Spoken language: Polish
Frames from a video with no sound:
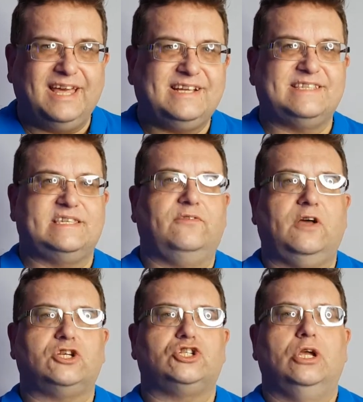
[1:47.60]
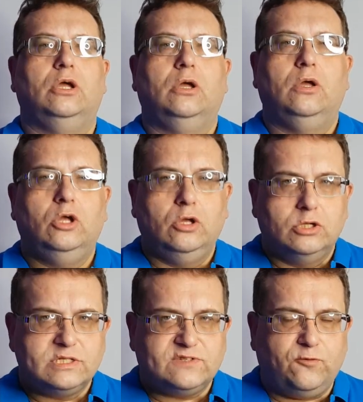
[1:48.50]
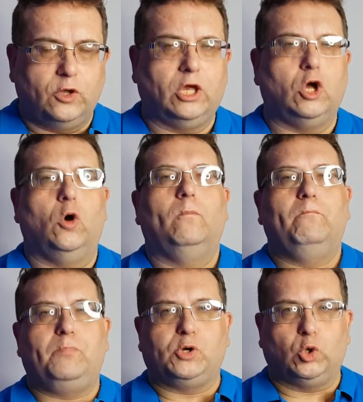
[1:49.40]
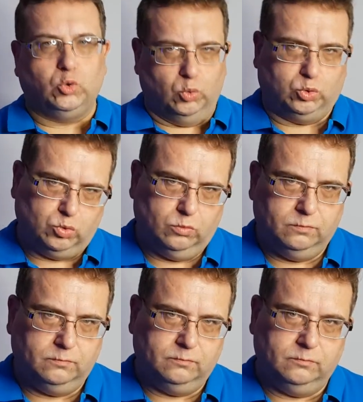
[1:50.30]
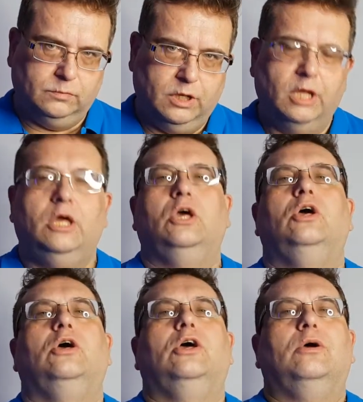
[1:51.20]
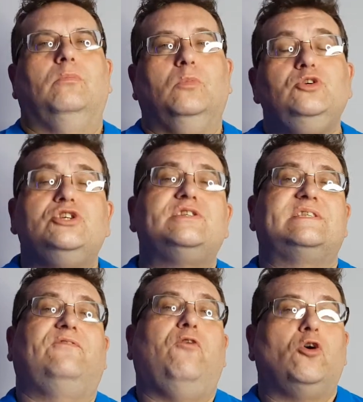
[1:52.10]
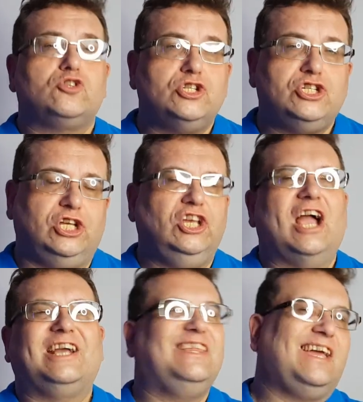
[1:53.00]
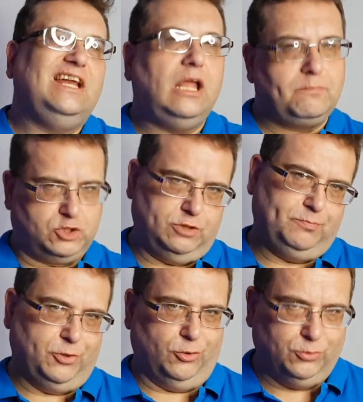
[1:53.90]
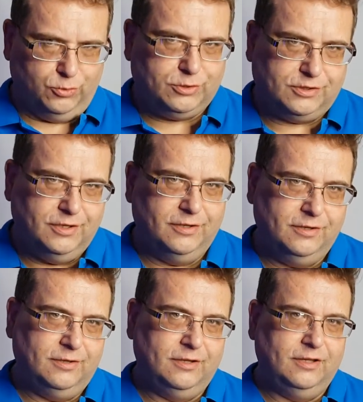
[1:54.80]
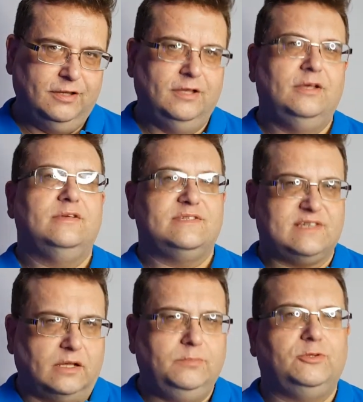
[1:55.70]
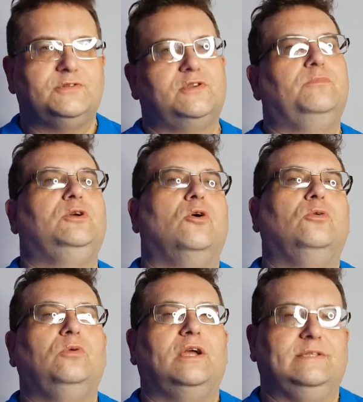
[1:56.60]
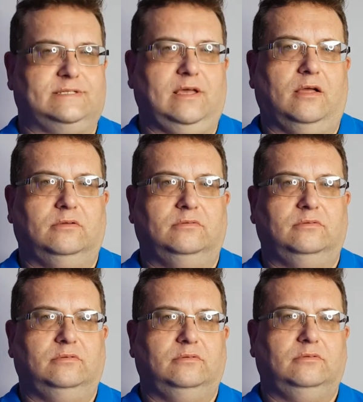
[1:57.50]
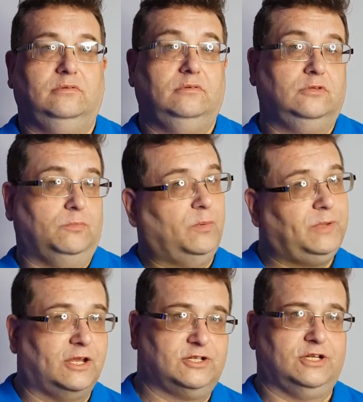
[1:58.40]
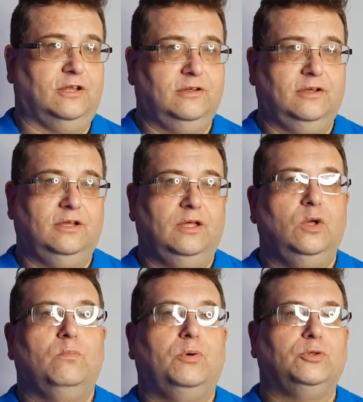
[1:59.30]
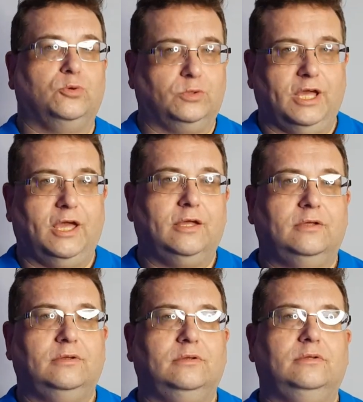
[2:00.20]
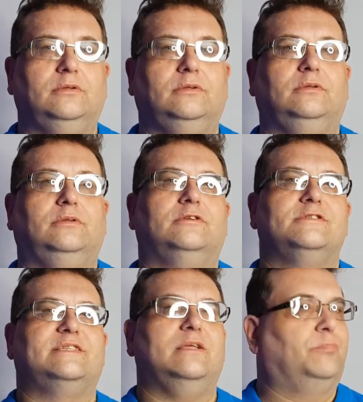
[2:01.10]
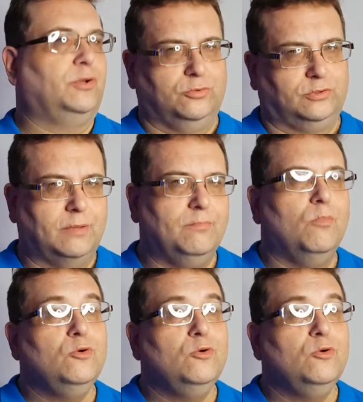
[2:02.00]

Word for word: lekceważ swojego produktu. Musisz stworzyć jak najlepszy produkt, zanim to zrobi konkurencja. To po pierwsze. Po drugie, z tym produktem